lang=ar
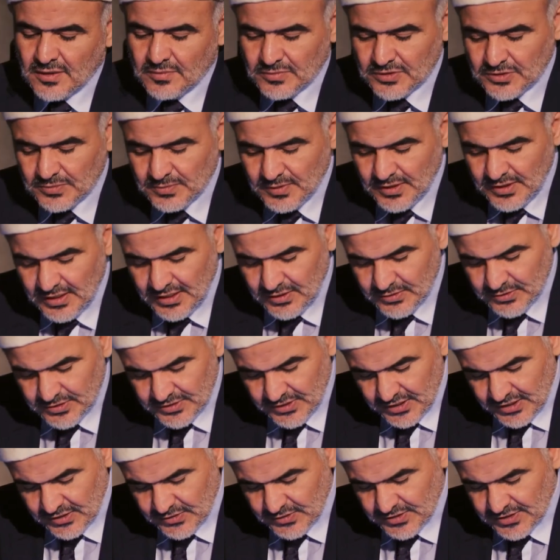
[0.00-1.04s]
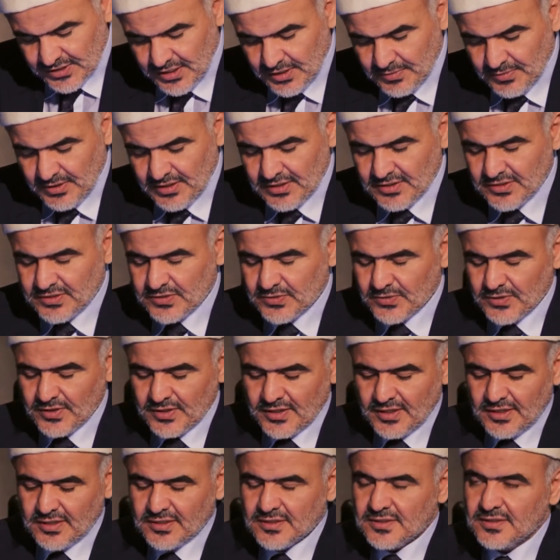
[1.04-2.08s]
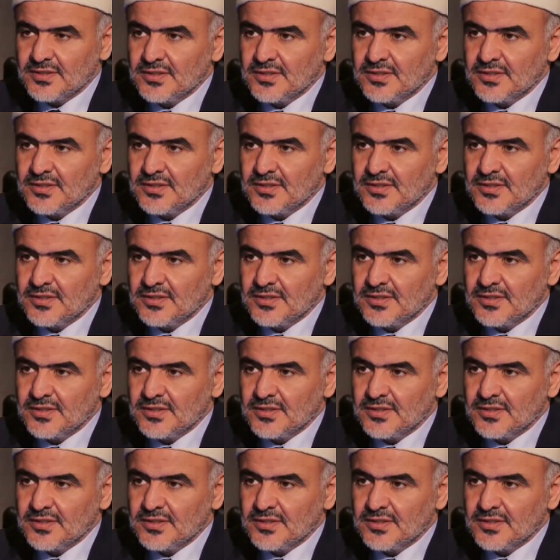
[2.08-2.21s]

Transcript: بسم الله والصلاة والسلام على رسول الله